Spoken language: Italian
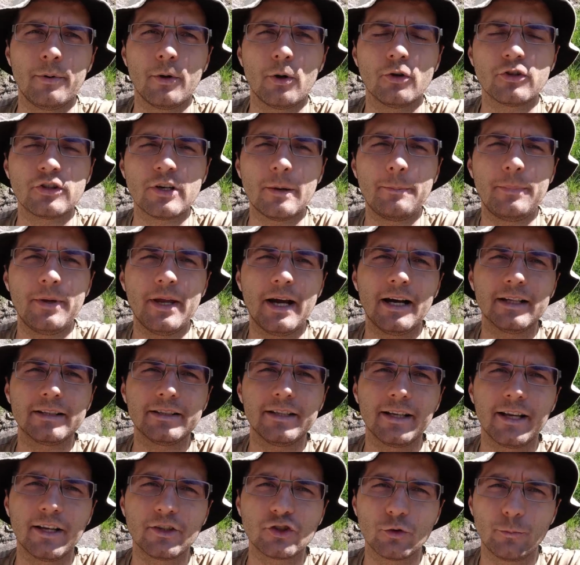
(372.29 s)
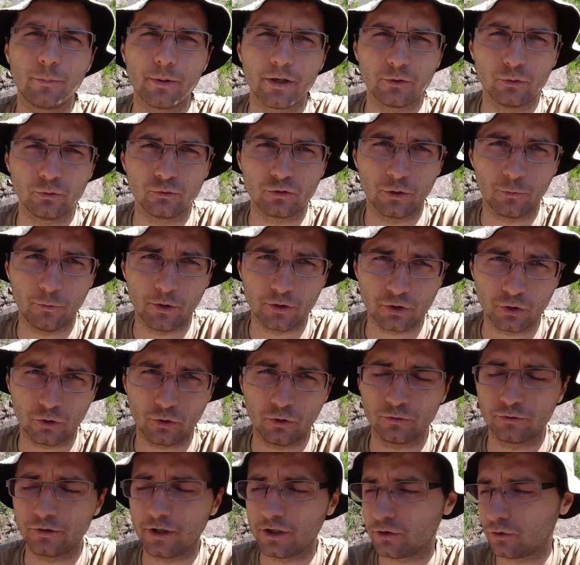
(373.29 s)
però sappiate che soprattutto in questo
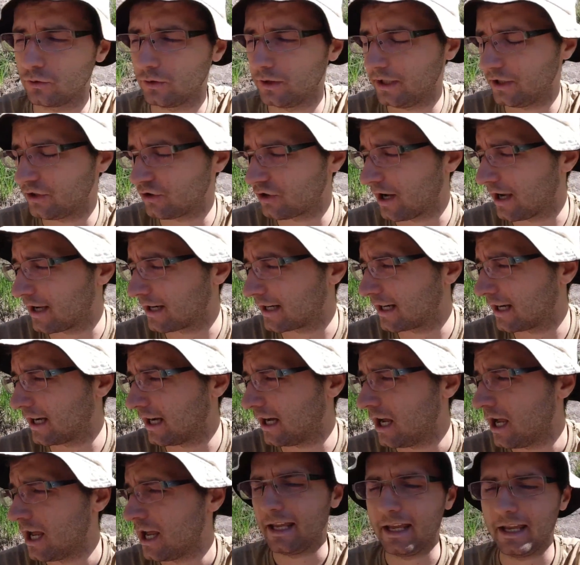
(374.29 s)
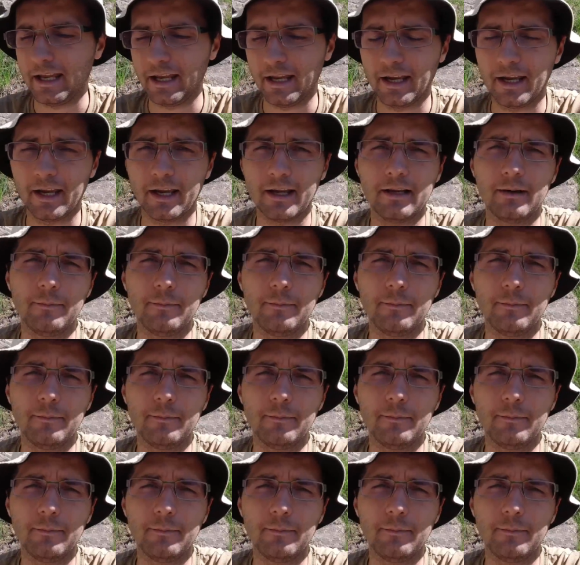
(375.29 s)
contesto di ricerca eh,